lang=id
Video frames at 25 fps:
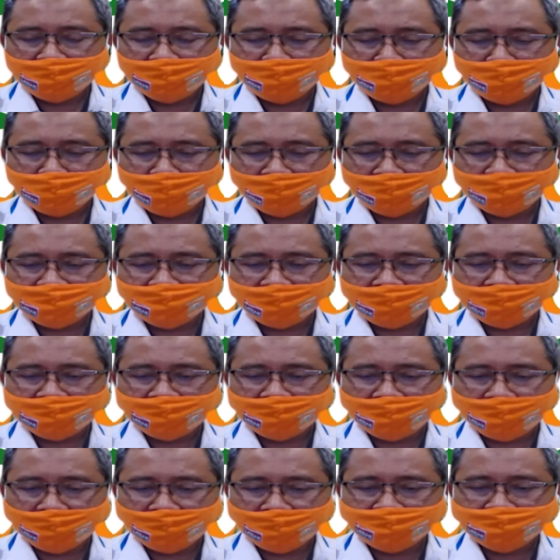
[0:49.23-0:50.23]
punya
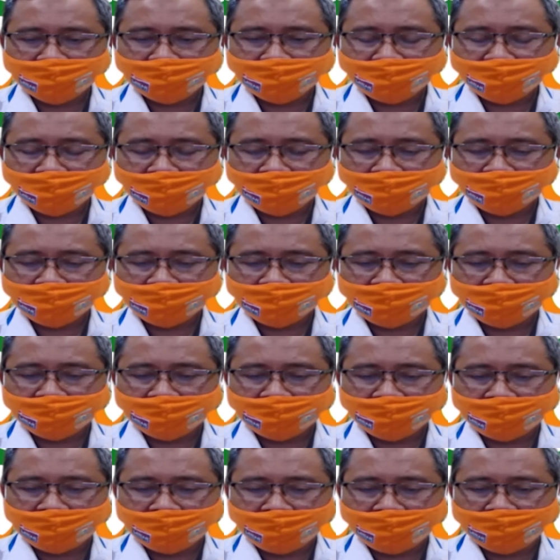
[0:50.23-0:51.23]
satgas yang
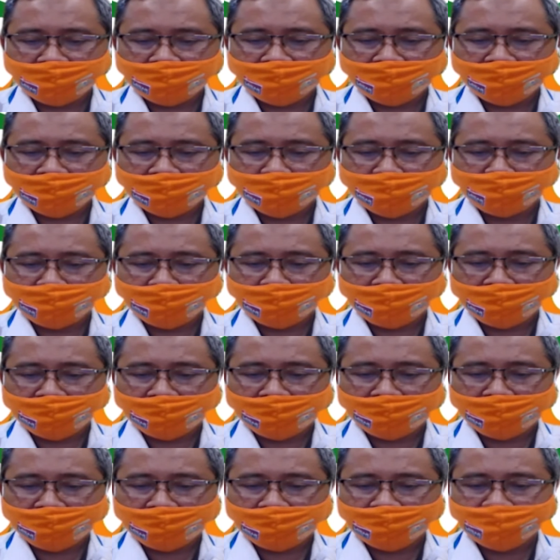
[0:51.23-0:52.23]
terkait dengan
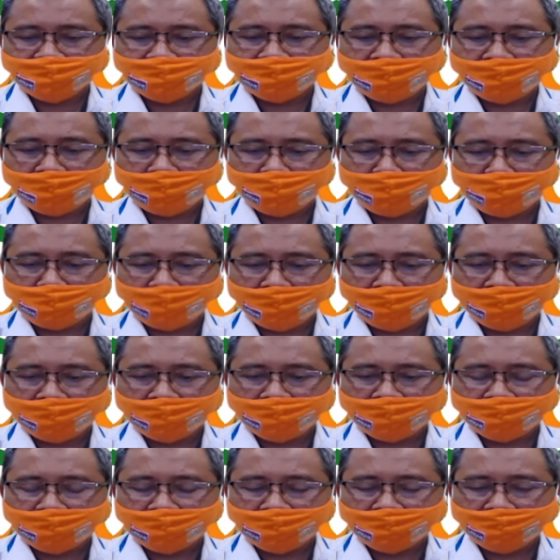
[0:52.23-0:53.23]
penanganan
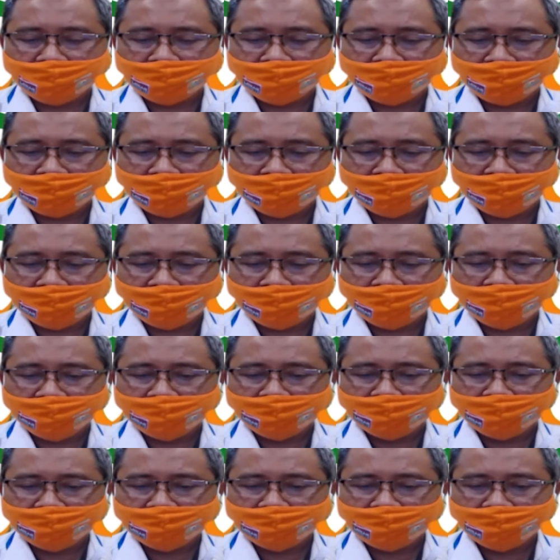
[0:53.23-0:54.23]
sampah
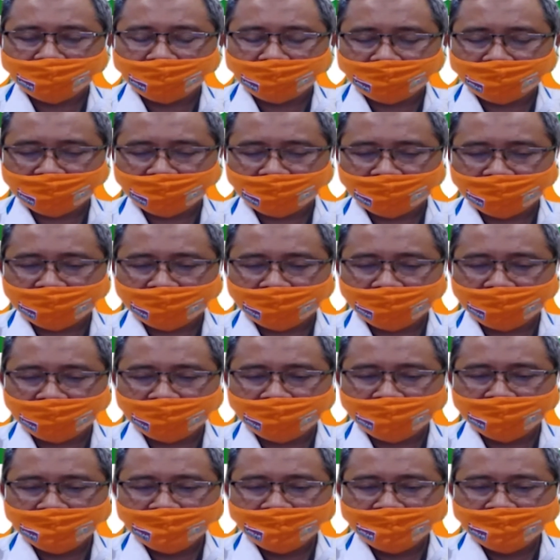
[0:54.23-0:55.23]
ketika
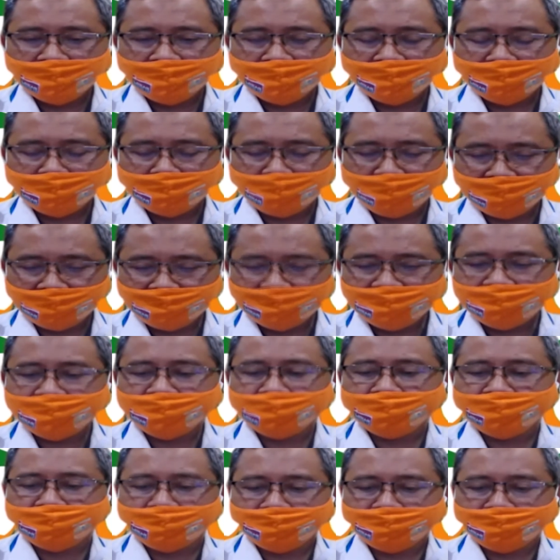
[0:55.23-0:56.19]
katakanlah banjir